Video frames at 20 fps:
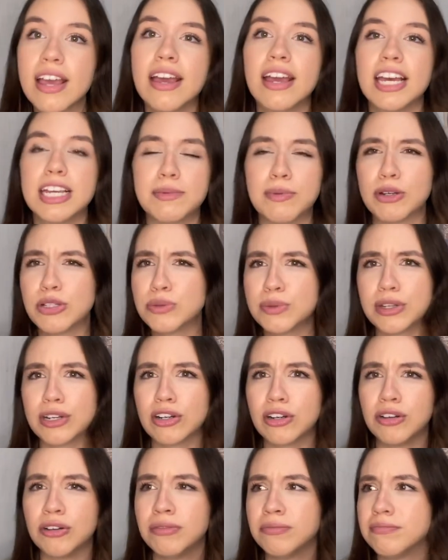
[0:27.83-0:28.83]
Espero
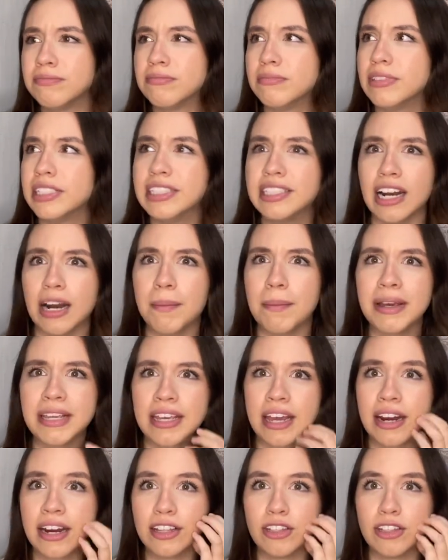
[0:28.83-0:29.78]
subirlo literal mañana.